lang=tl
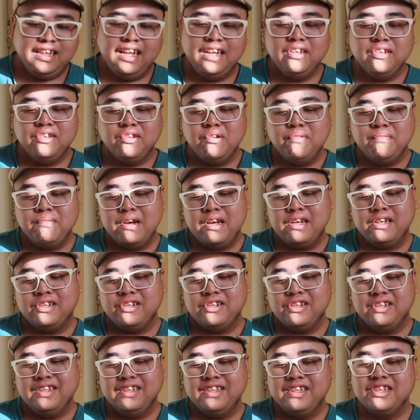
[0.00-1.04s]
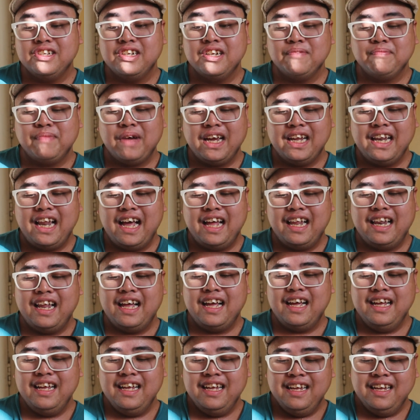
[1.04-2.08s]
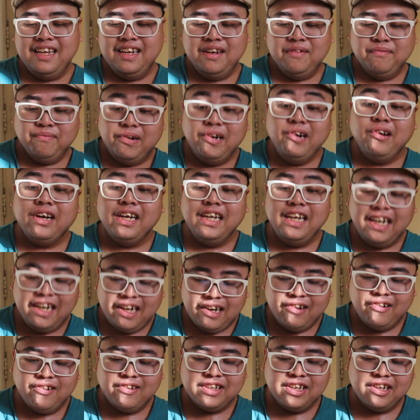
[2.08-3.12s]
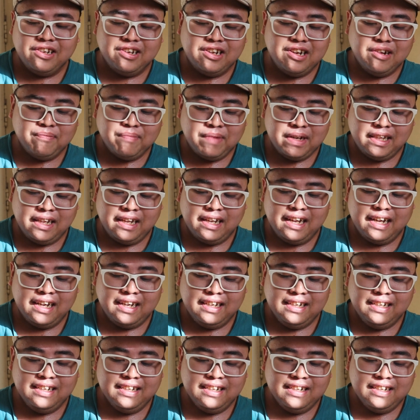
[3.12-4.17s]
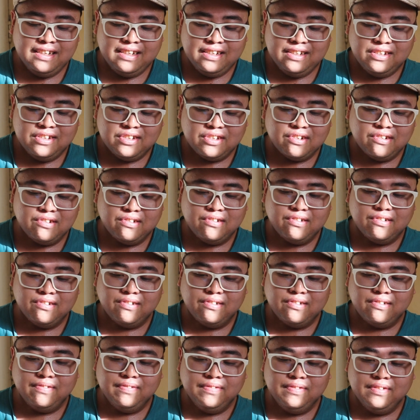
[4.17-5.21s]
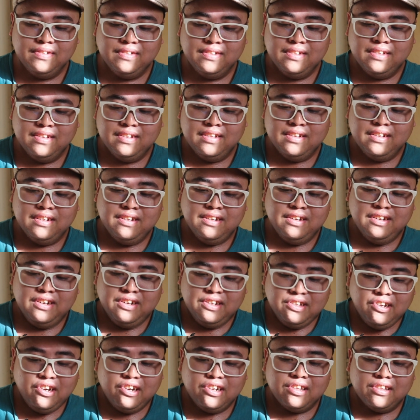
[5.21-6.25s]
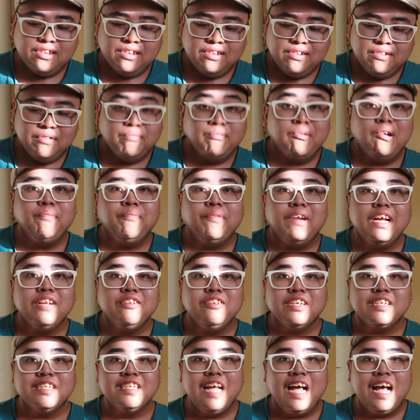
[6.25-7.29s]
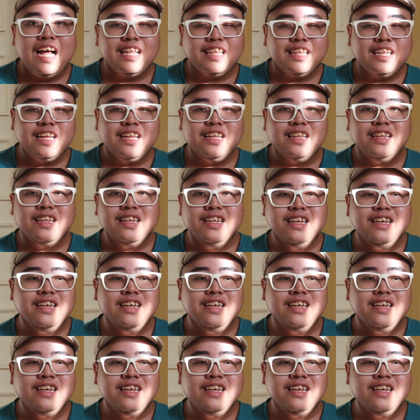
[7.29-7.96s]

Thank you so much. Hindi siya pakilala. Pero kilala ko kung sino nagpadala. So, yun, more project sa atin.